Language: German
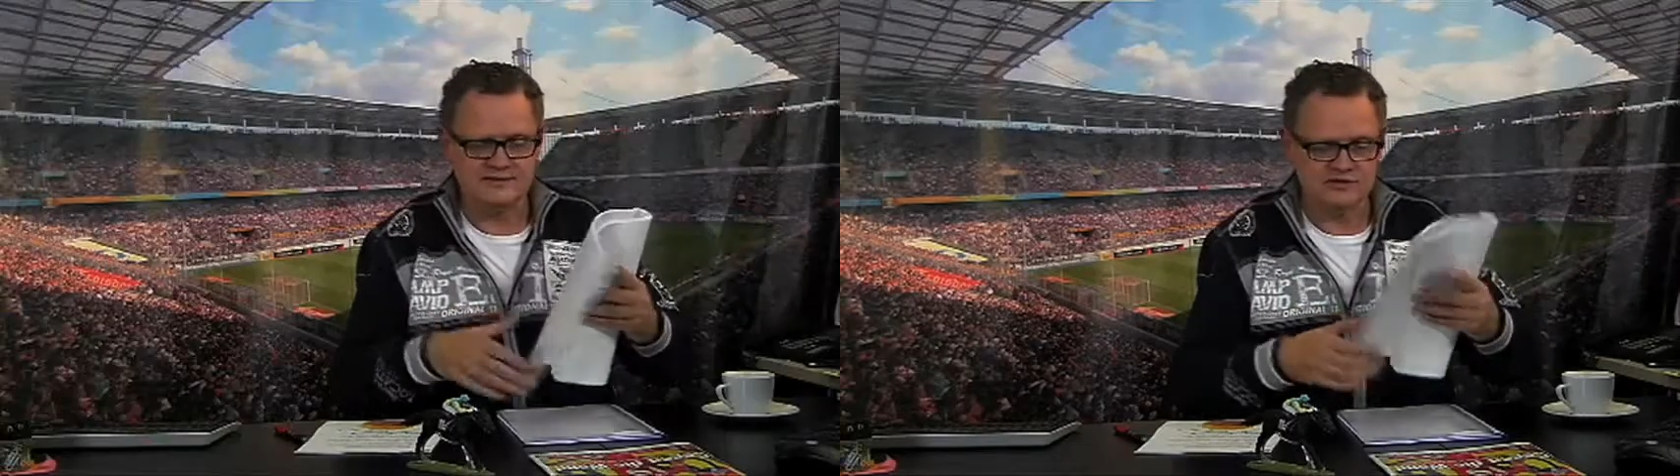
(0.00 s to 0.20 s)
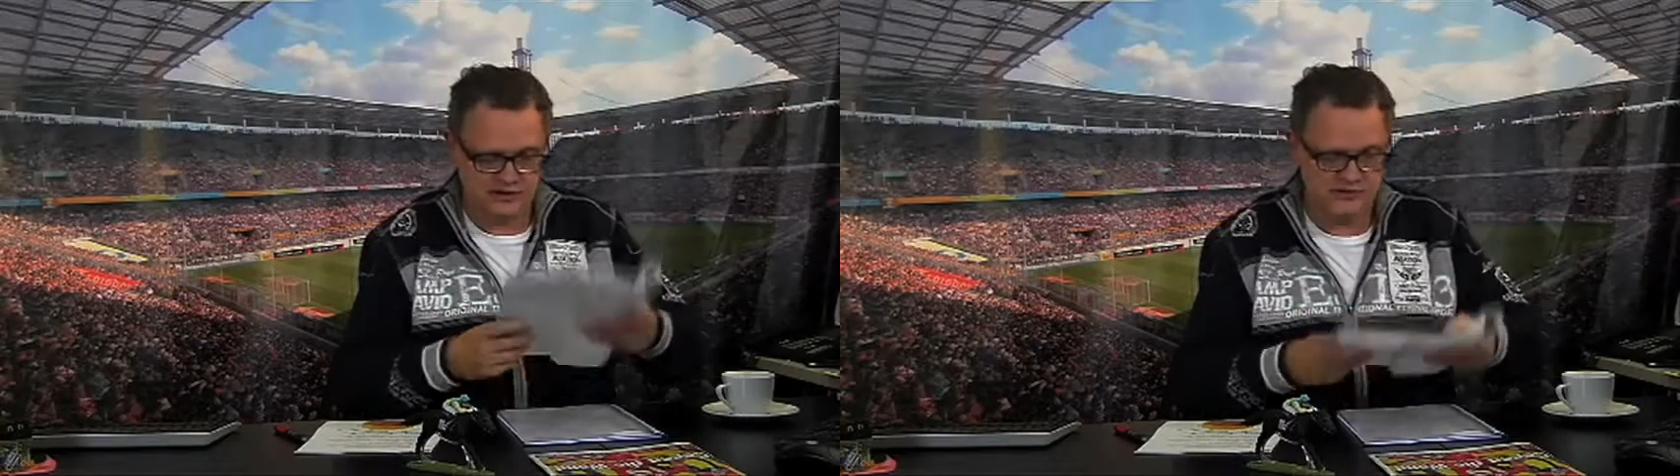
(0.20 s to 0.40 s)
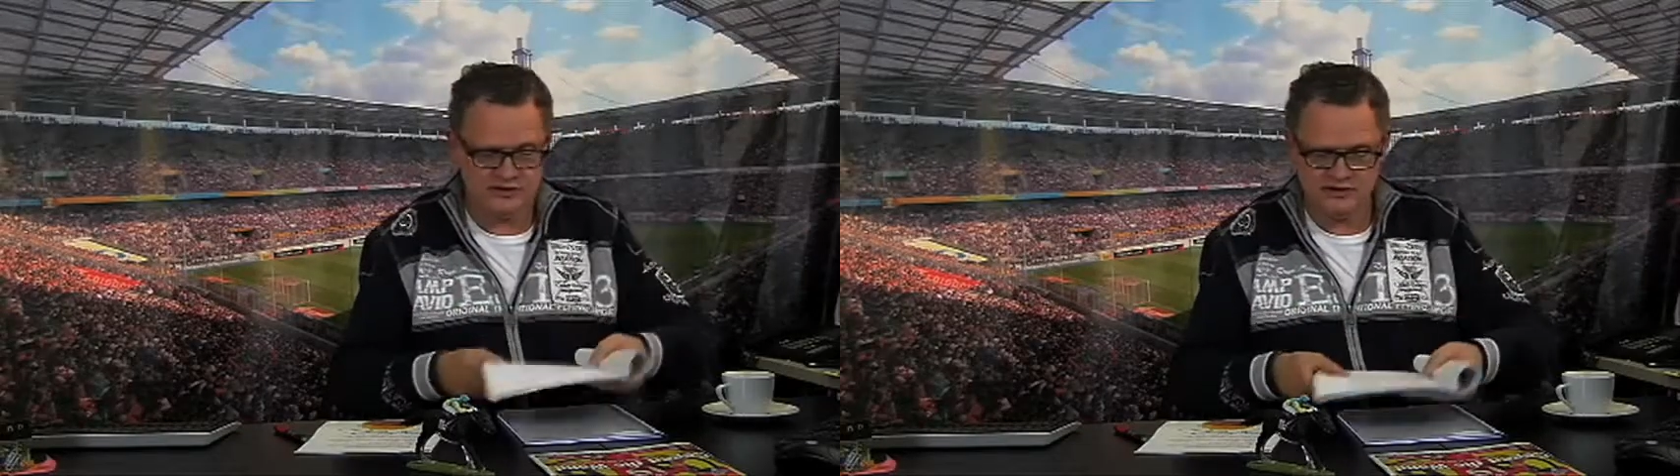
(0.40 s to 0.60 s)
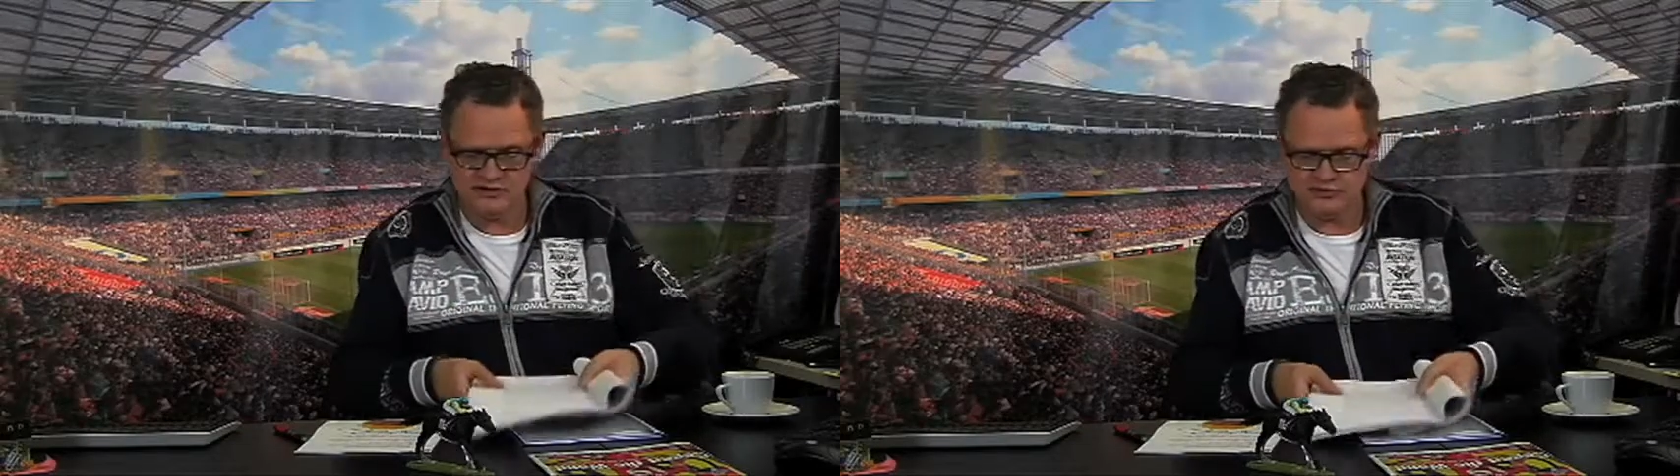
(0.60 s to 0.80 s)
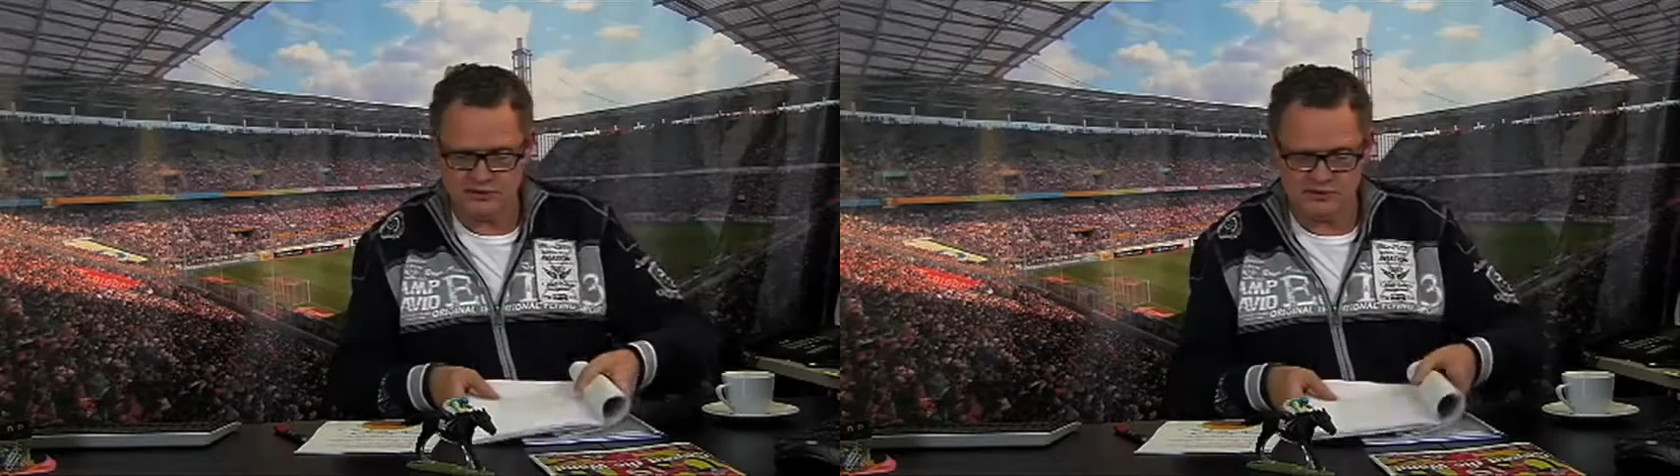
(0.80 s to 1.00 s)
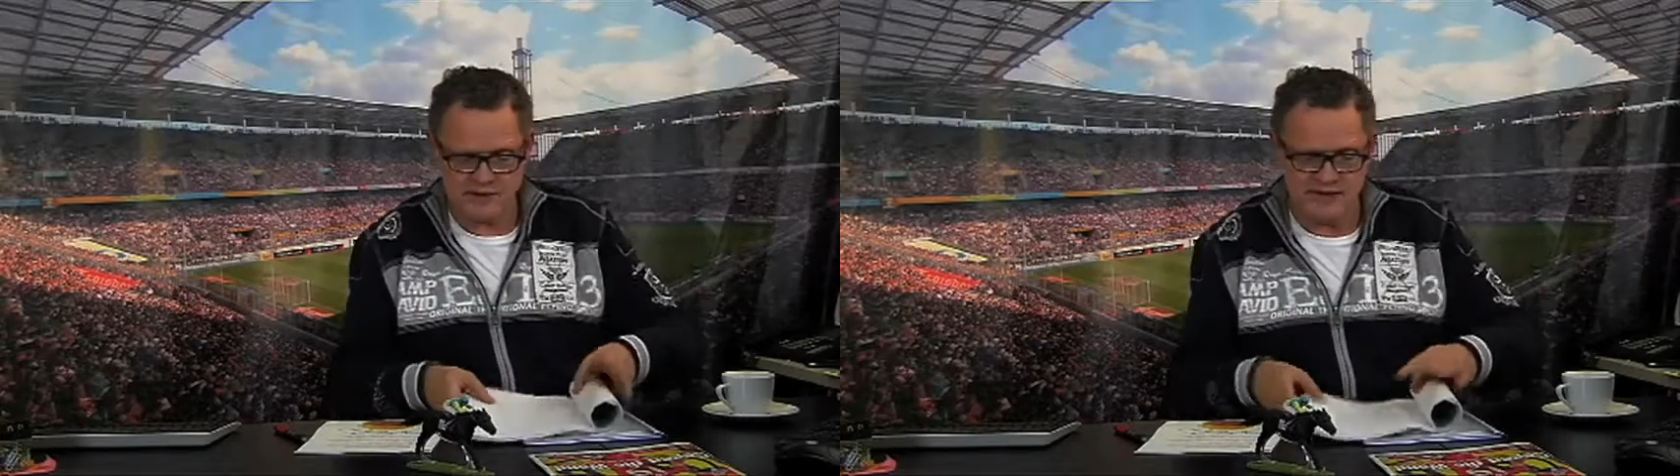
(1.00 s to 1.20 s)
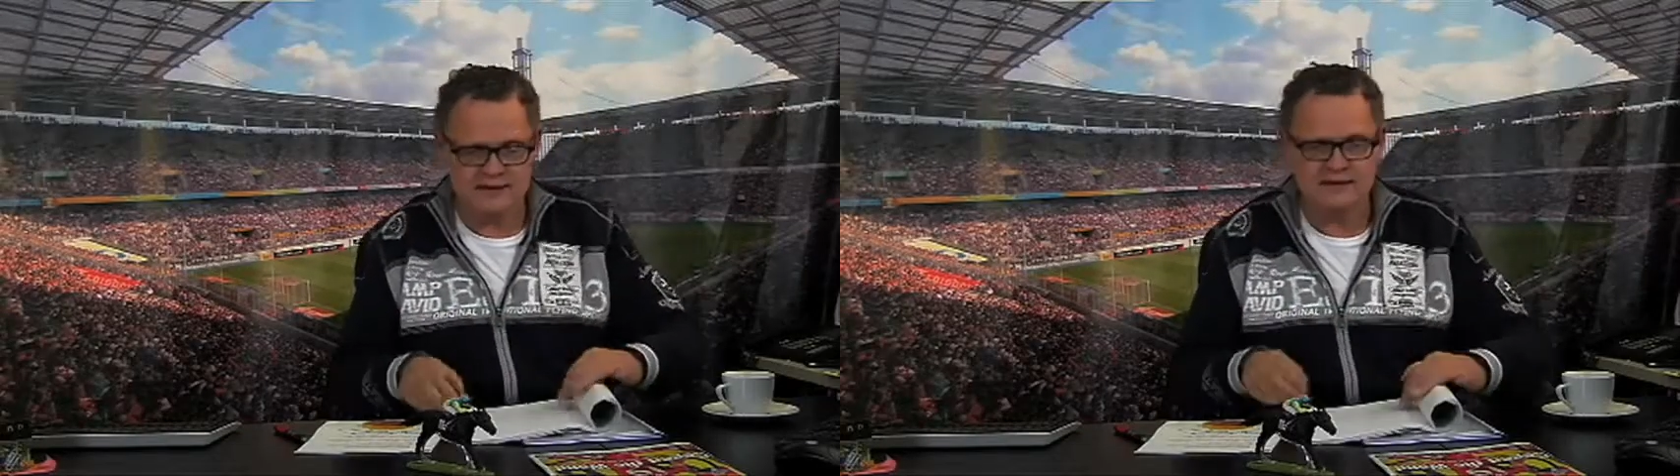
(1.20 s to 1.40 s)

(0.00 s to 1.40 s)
die Steffi, die das für mich macht